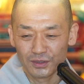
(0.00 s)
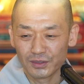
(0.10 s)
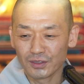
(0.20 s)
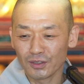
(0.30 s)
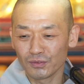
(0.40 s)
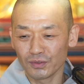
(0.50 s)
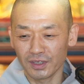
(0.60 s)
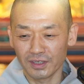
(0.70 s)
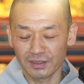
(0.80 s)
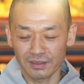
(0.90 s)

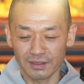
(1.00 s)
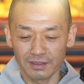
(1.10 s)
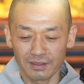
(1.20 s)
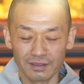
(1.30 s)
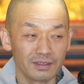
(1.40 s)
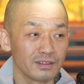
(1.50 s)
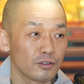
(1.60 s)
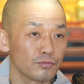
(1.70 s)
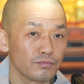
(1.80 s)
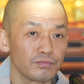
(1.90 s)
지난주에 제가
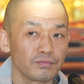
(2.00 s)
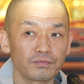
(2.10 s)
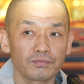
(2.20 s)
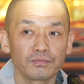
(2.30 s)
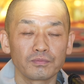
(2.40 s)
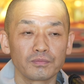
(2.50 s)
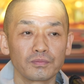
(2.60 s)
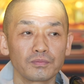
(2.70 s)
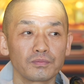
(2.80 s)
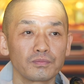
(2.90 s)

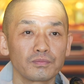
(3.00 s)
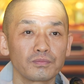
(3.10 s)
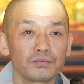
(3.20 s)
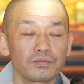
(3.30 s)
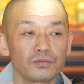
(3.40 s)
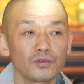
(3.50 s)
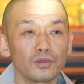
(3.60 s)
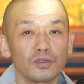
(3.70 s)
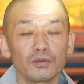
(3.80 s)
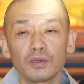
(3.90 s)
음, 또
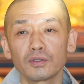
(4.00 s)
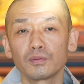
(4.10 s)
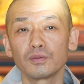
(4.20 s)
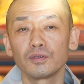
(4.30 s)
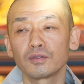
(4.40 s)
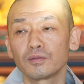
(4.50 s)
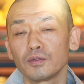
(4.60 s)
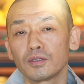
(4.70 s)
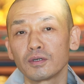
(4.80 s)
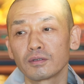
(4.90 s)
이런 말씀을
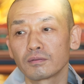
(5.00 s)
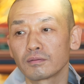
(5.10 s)
드렸습니다.